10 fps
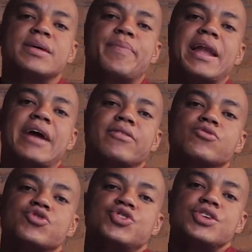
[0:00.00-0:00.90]
a palavra
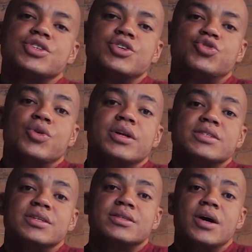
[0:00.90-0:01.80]
nos diz que Jonas
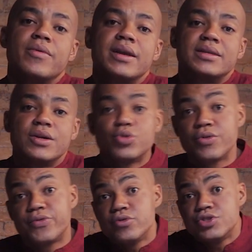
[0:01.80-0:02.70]
então ele tentou
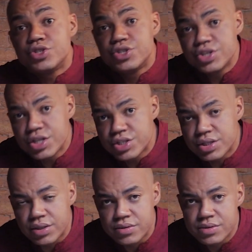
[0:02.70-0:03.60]
fugir de
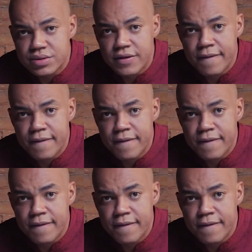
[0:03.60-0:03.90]
Deus.